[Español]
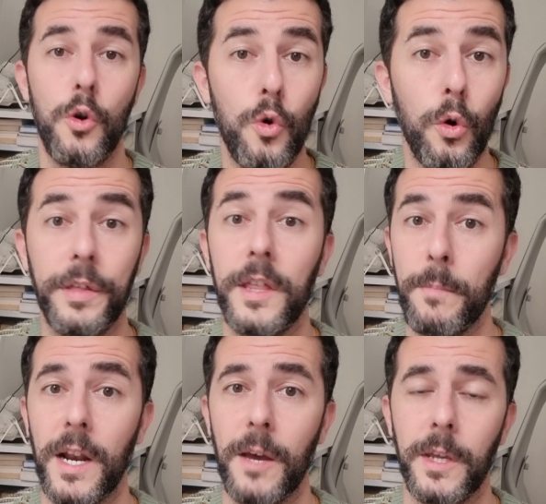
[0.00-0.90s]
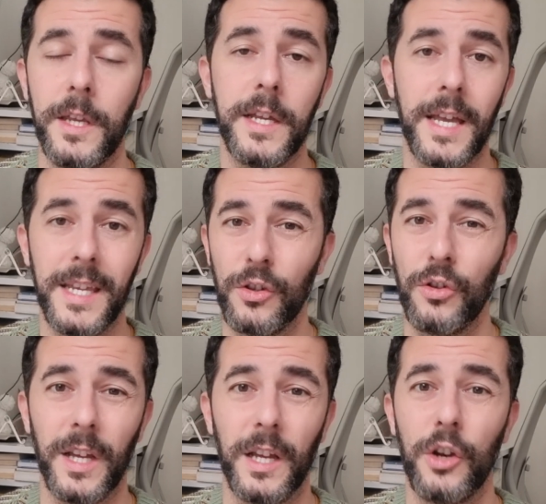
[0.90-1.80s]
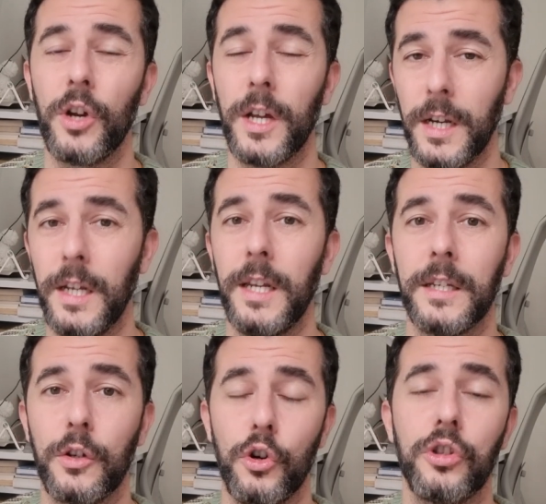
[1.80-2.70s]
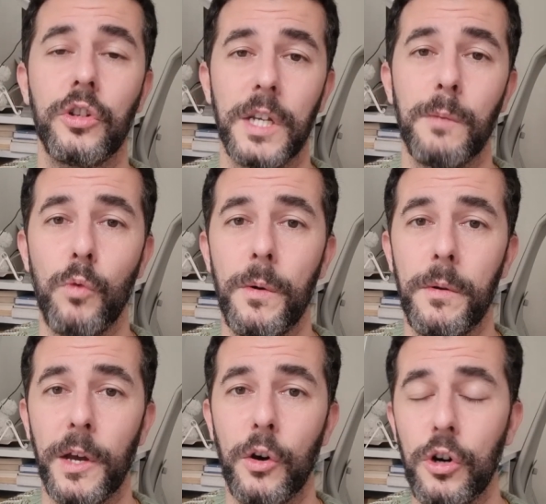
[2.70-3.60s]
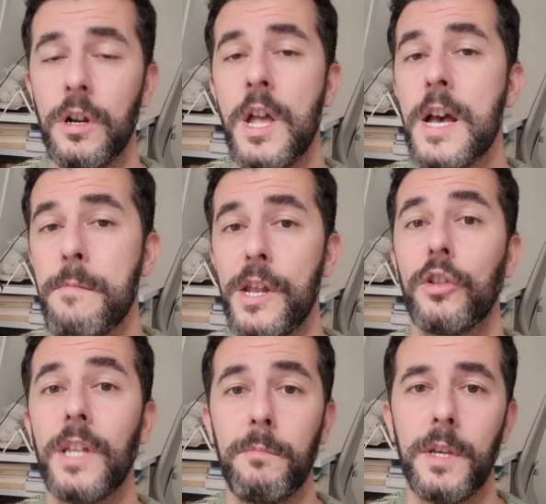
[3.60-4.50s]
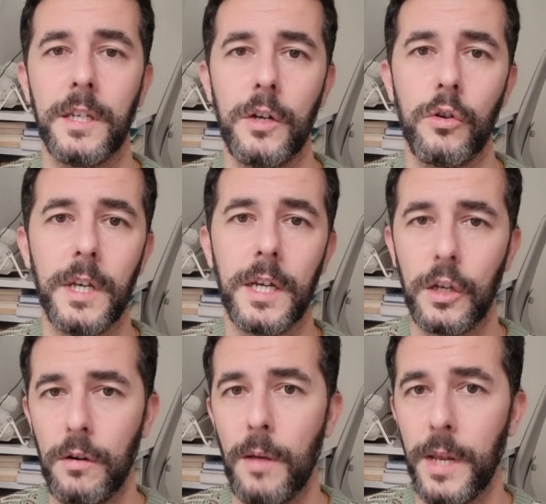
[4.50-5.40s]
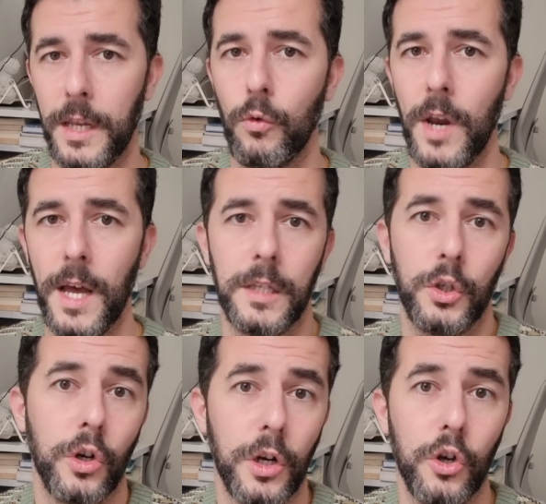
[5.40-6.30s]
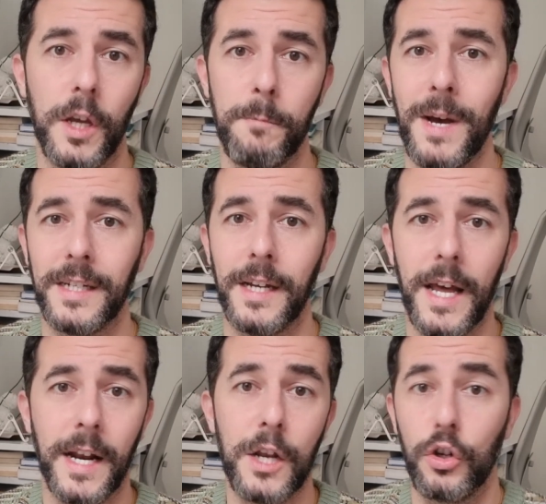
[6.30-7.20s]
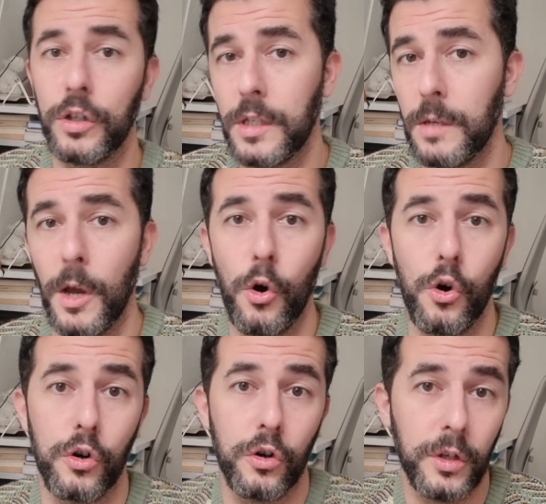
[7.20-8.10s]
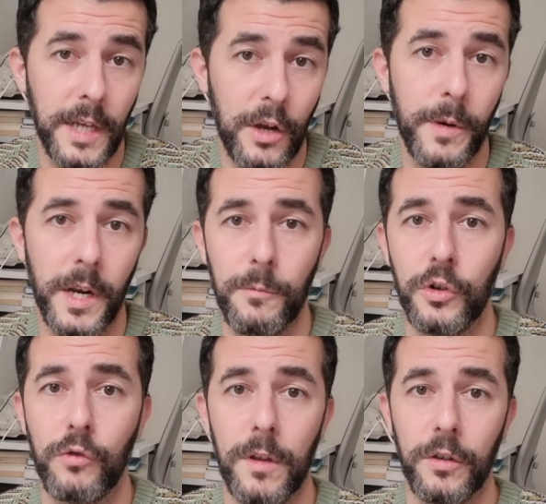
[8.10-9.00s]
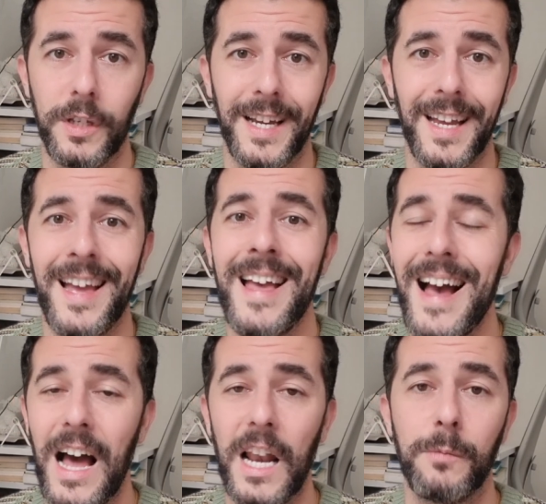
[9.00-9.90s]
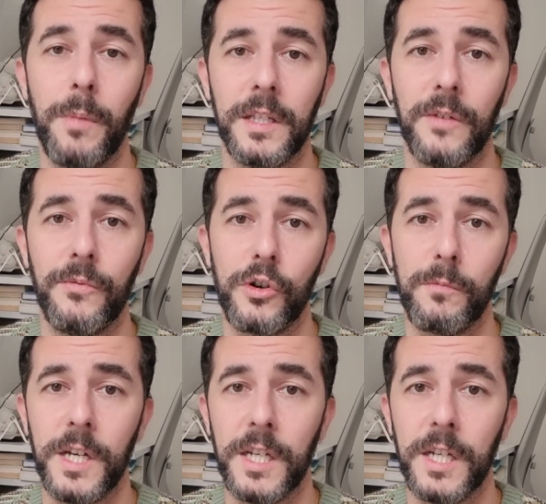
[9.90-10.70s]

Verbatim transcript: luce de maravilla y ahí es donde creo que Ridley Scott se mueve mejor, pero también se nota que es una película yo creo que más larga, no sé si mejor o no, ya lo veremos cuando llegue a las plataformas